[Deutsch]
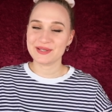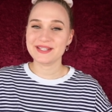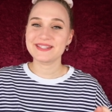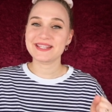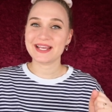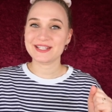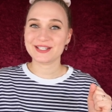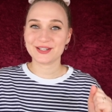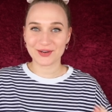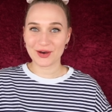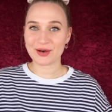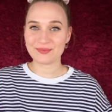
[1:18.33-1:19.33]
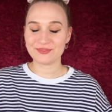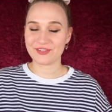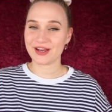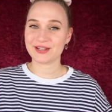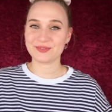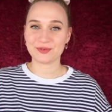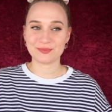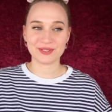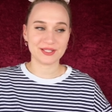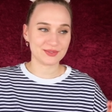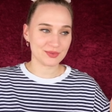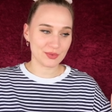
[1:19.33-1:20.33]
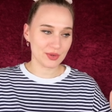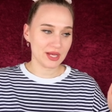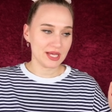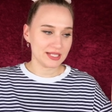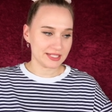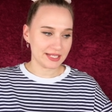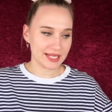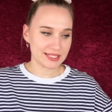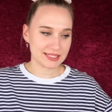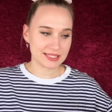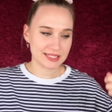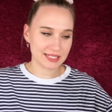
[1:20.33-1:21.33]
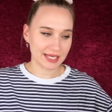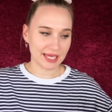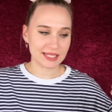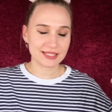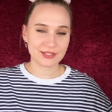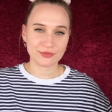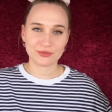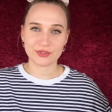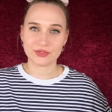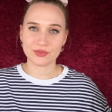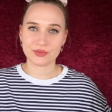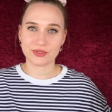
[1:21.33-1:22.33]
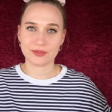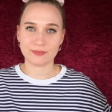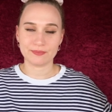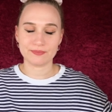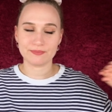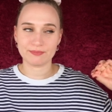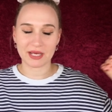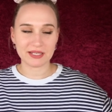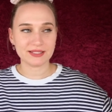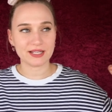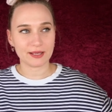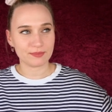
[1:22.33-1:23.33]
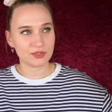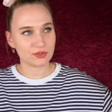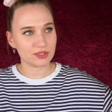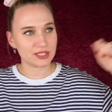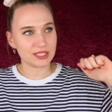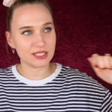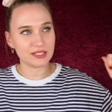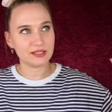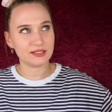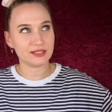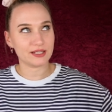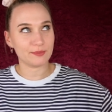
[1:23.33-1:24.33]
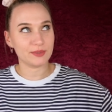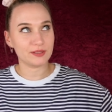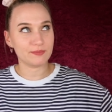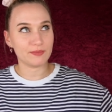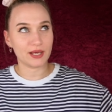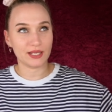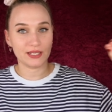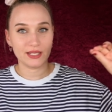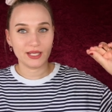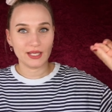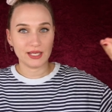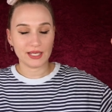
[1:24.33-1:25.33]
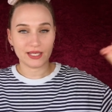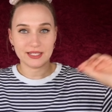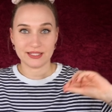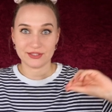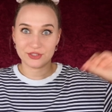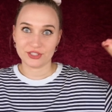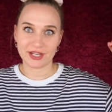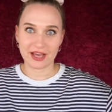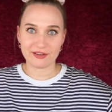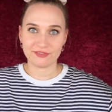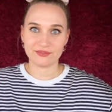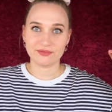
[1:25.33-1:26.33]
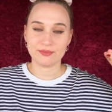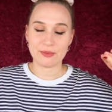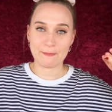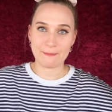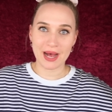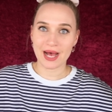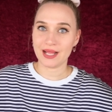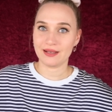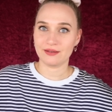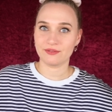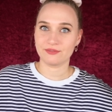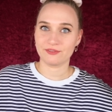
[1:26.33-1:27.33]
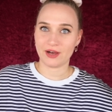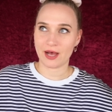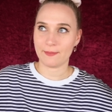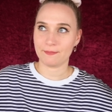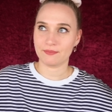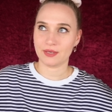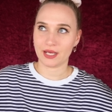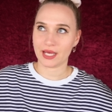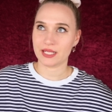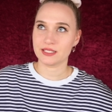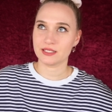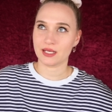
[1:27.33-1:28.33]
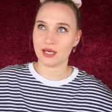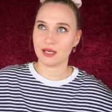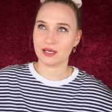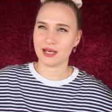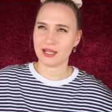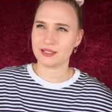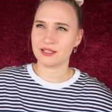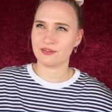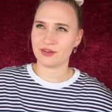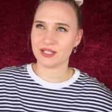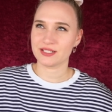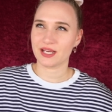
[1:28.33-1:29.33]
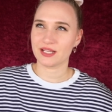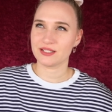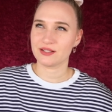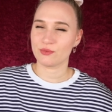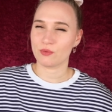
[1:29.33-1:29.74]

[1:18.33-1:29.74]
Pinzette geopfert, um hier so die letzten Reste von so einem Band abzuziehen, damit man äh, diese scharfen Malfarbenränder an der Wand hat.